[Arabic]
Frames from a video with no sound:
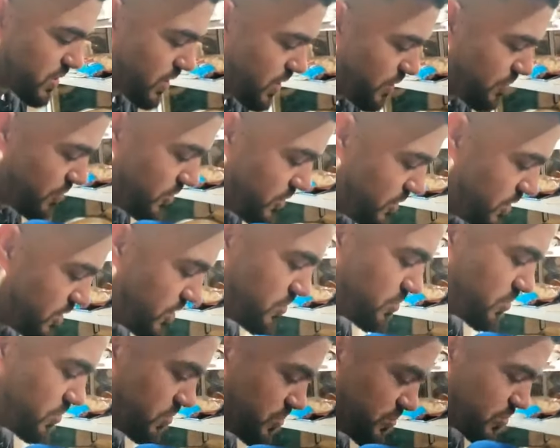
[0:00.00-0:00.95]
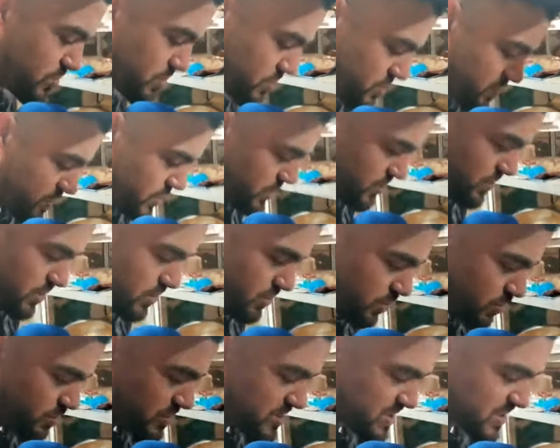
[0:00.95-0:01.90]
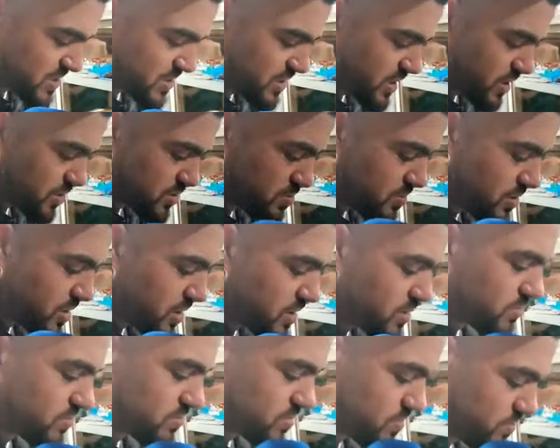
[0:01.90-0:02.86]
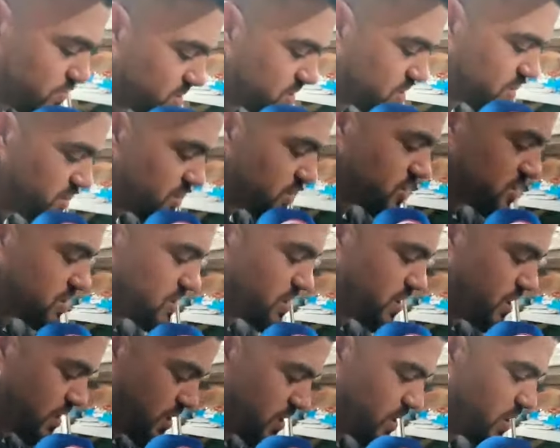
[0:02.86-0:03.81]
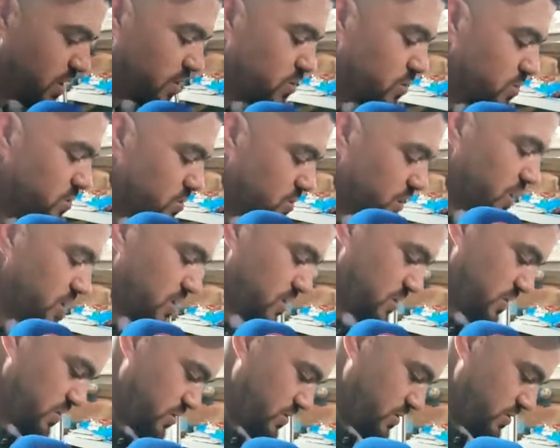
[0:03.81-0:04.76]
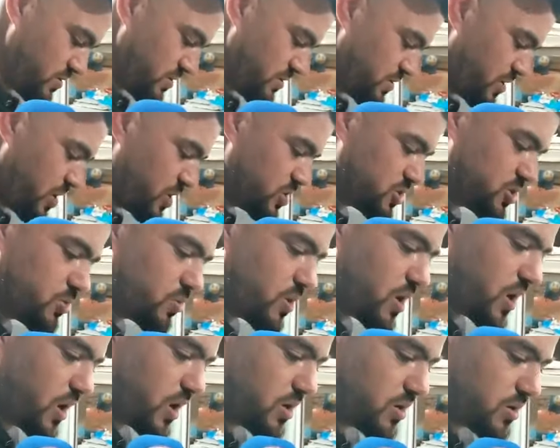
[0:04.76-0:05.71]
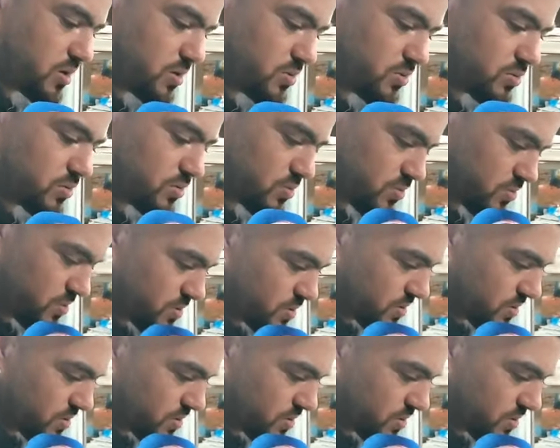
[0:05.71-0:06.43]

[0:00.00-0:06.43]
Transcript: الله يعفو عليهم و... وما تسناش بنادم ما تسناش كي كنقولوا تيجي واحد و